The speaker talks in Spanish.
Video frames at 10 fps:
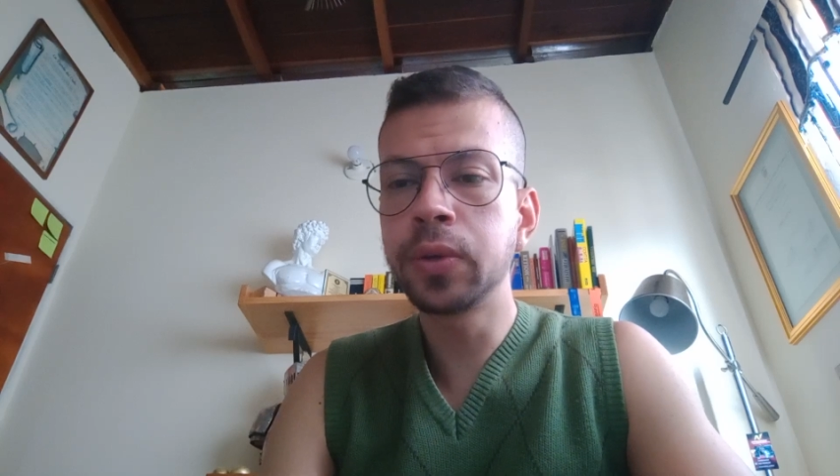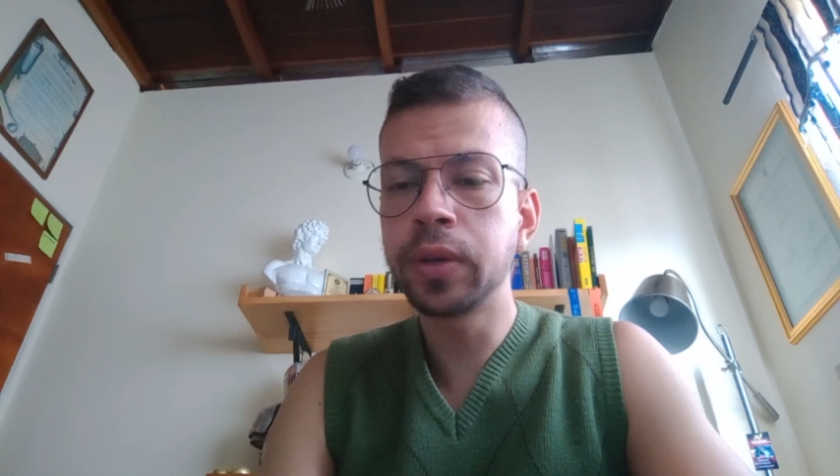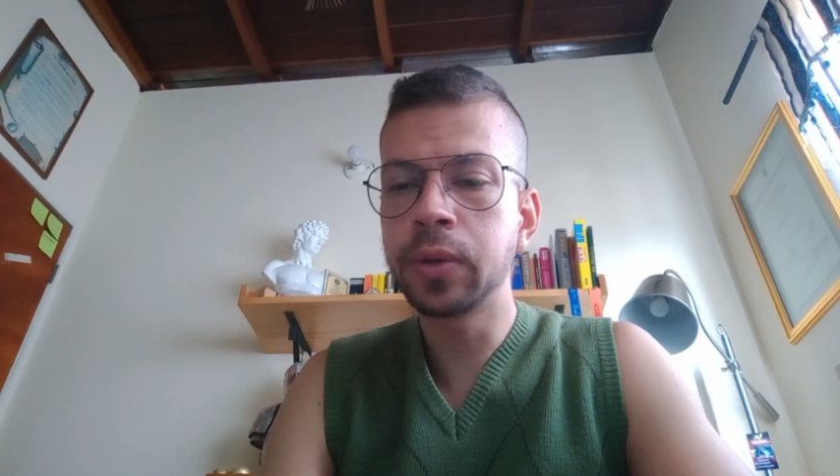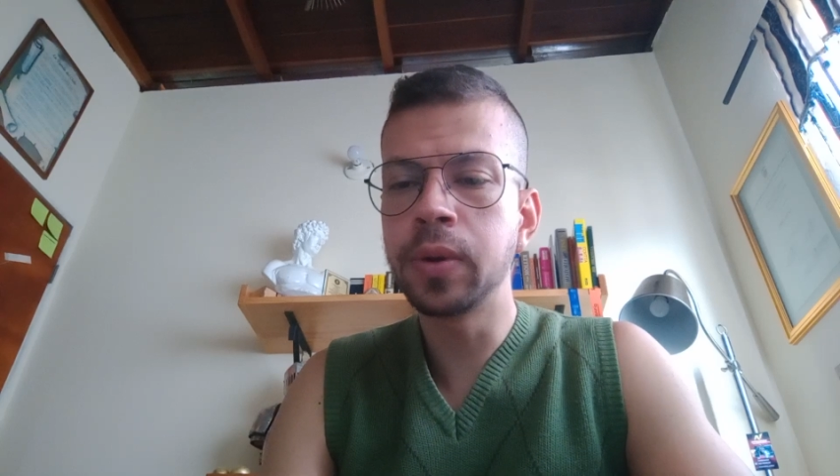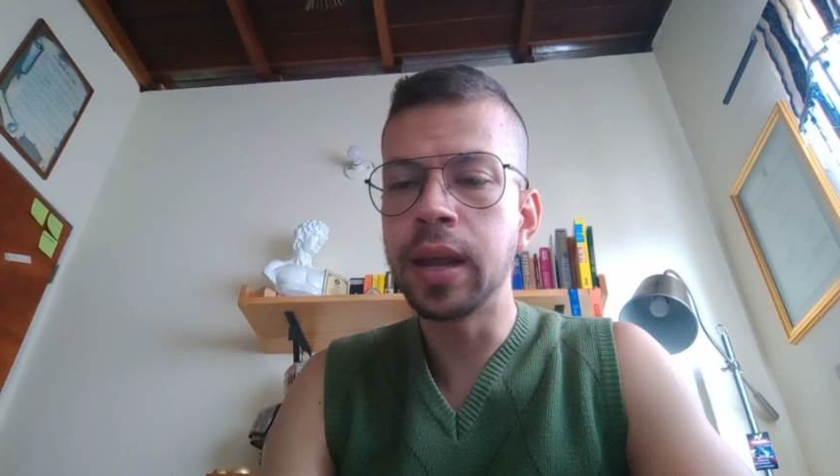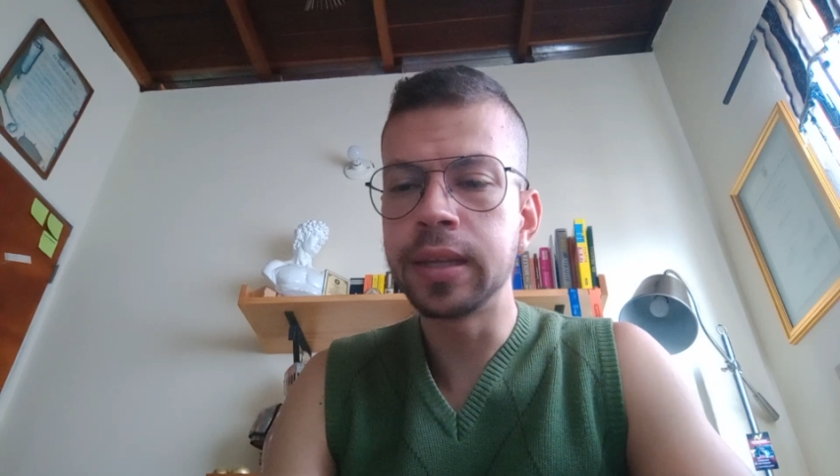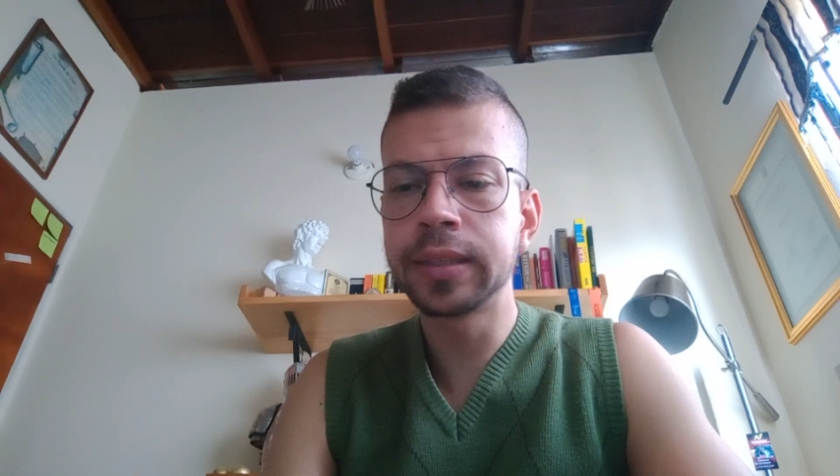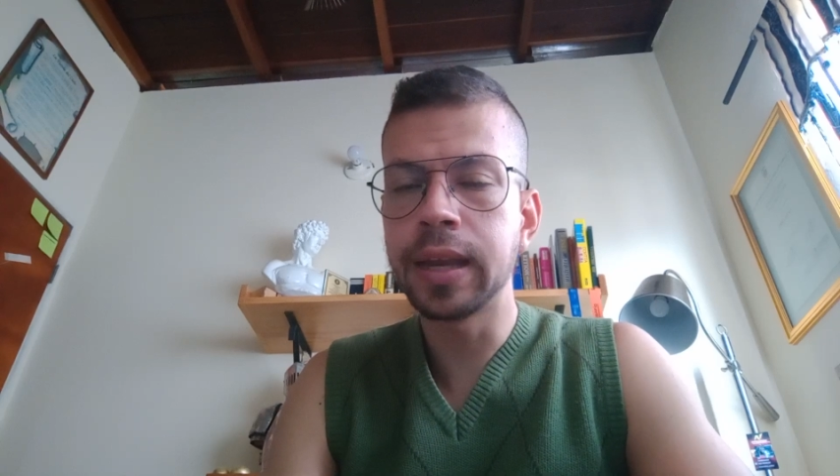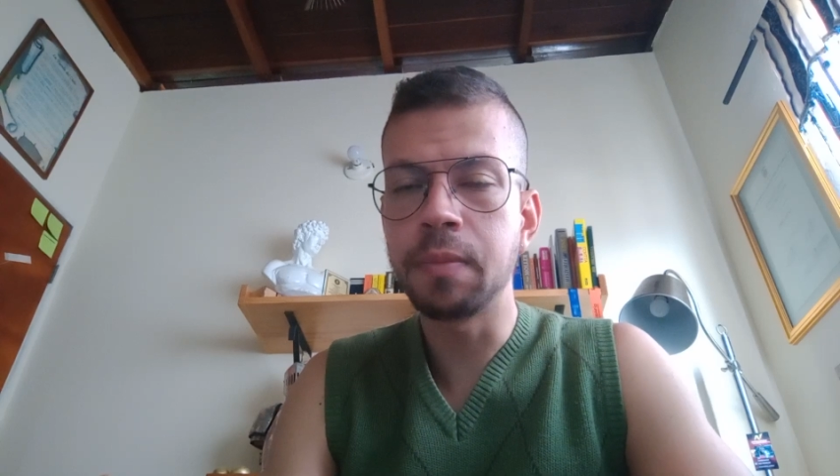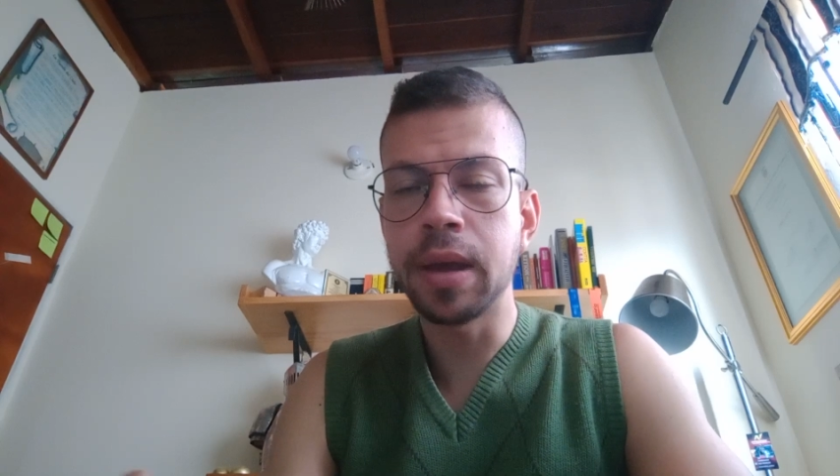
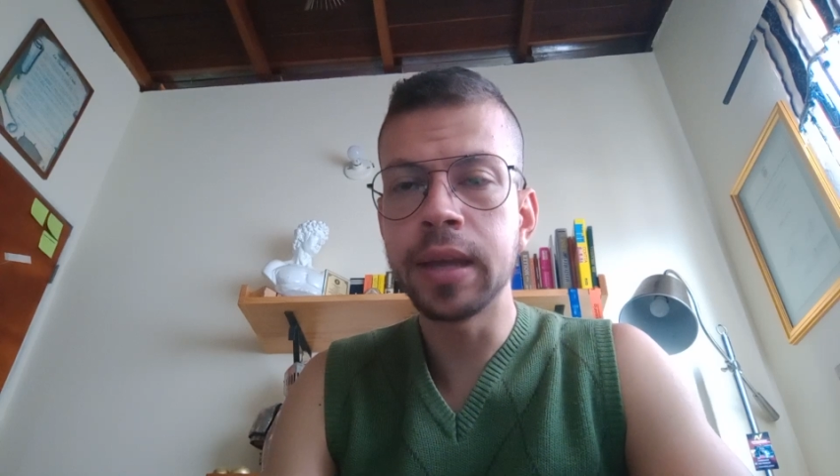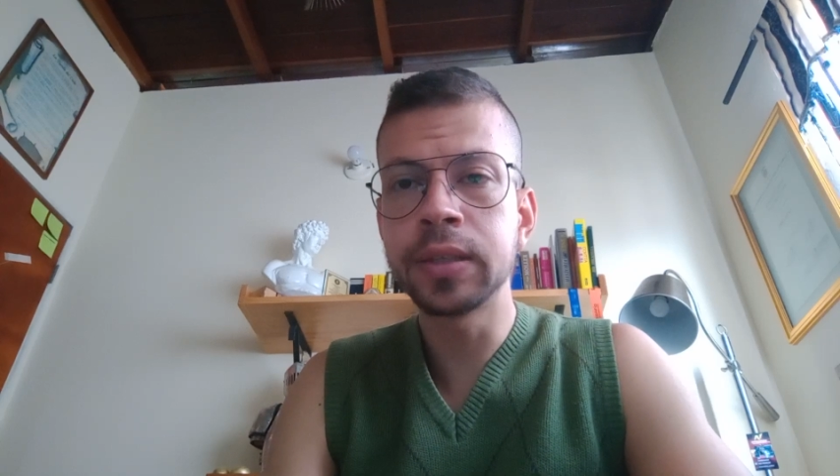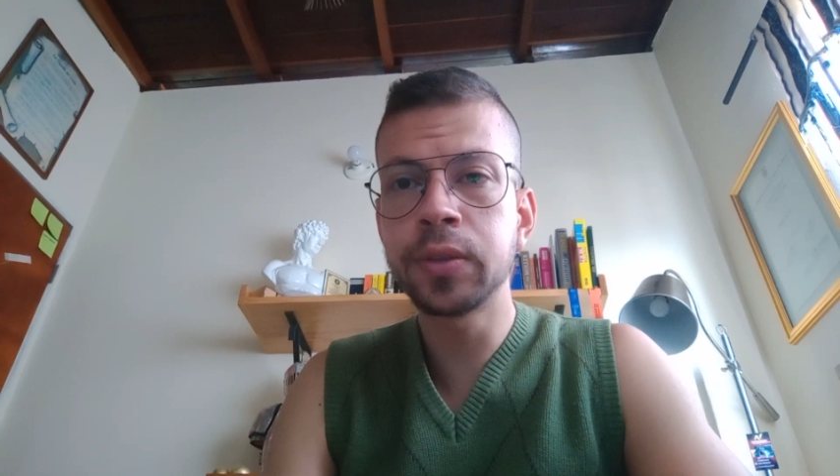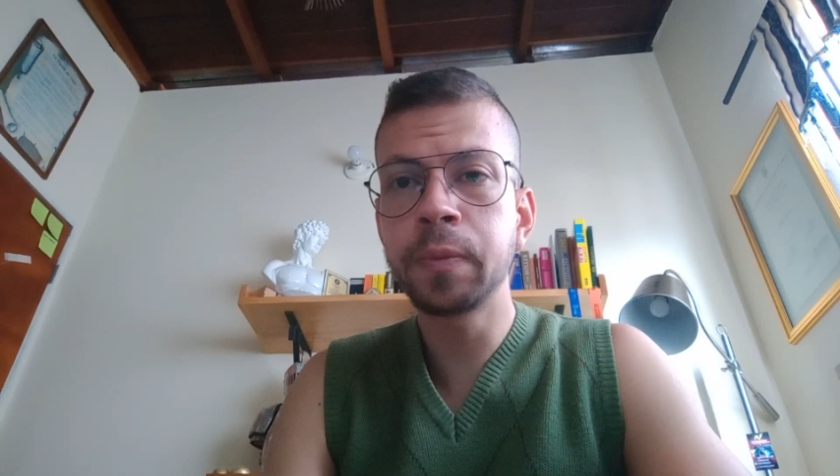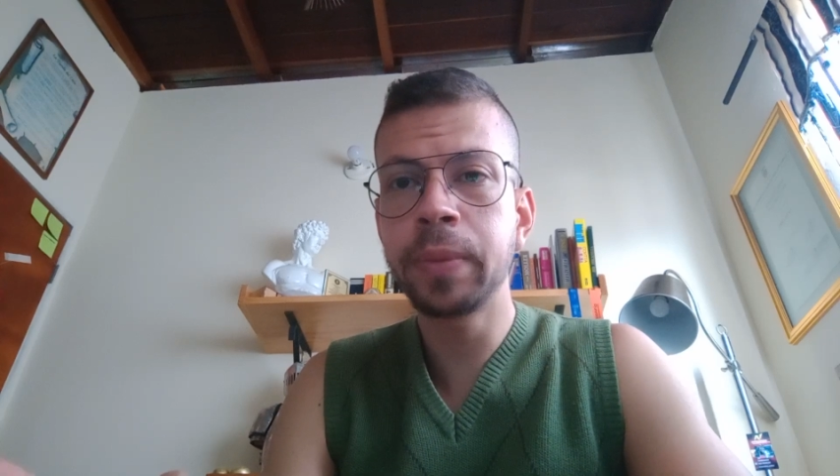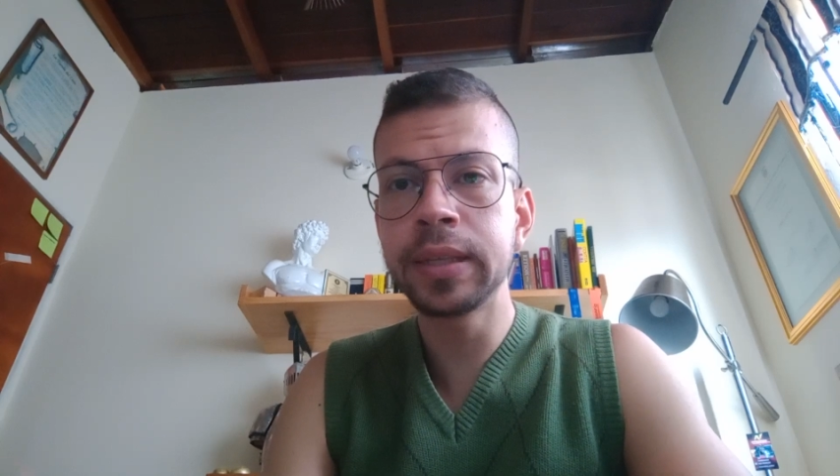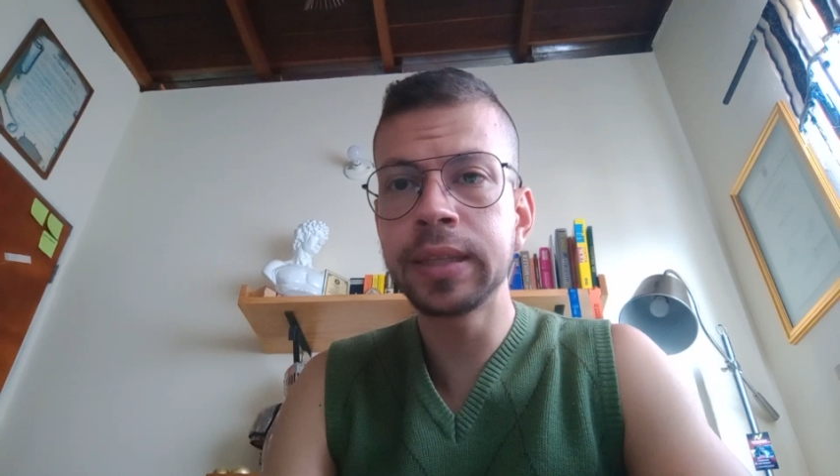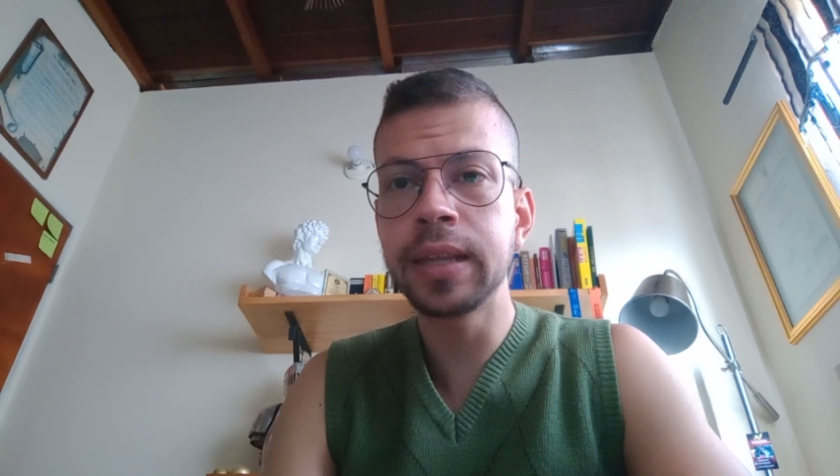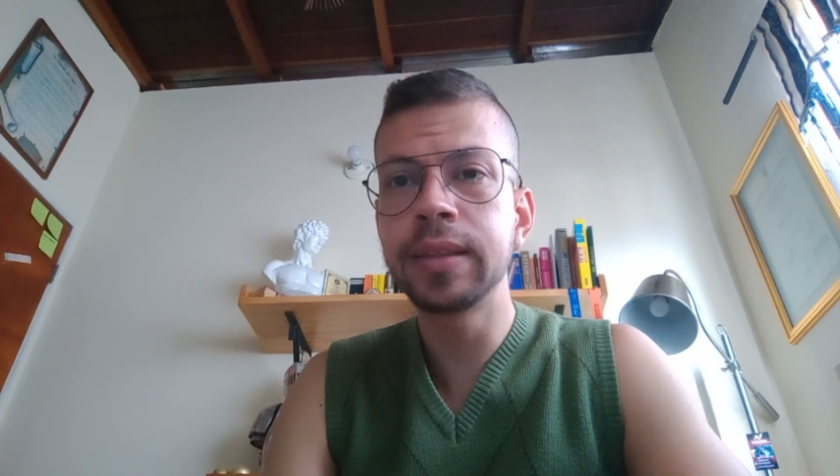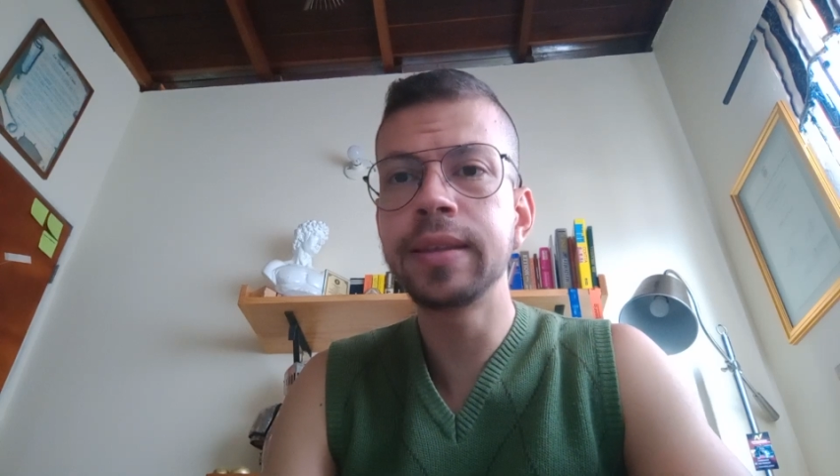curriculares que el maestro
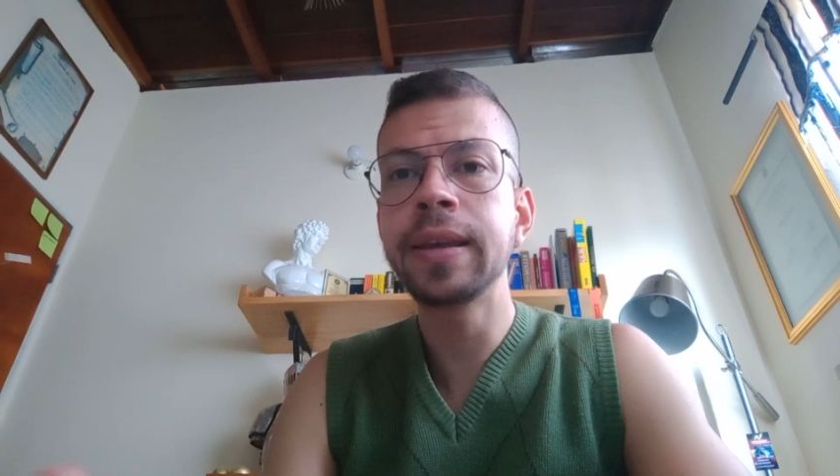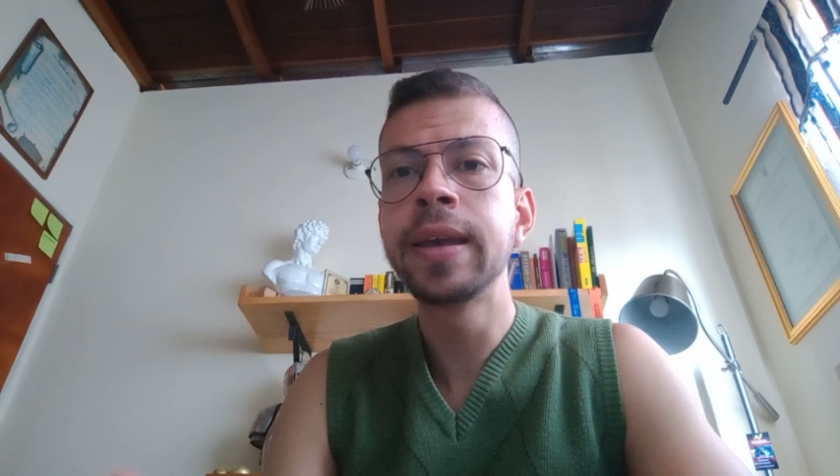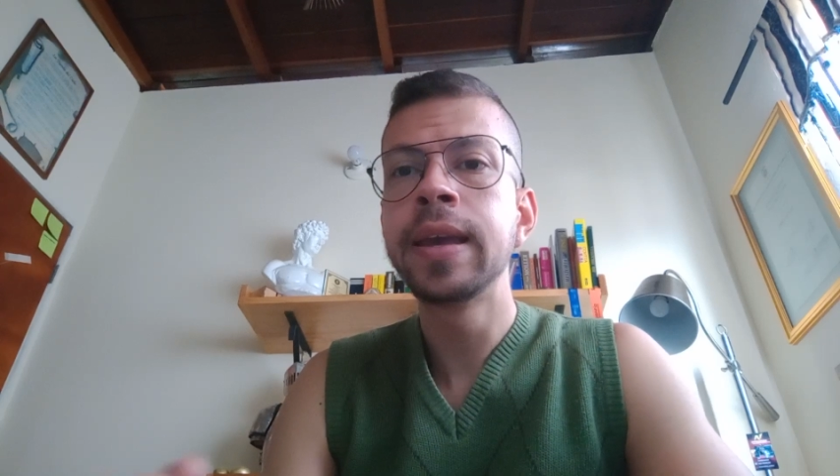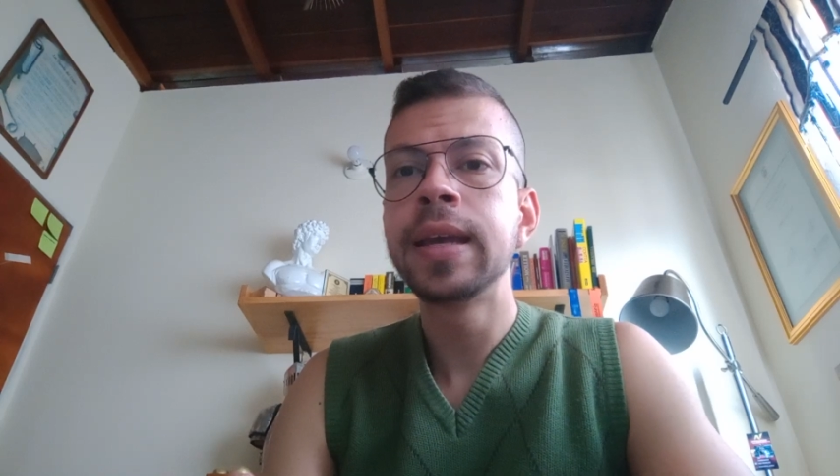presente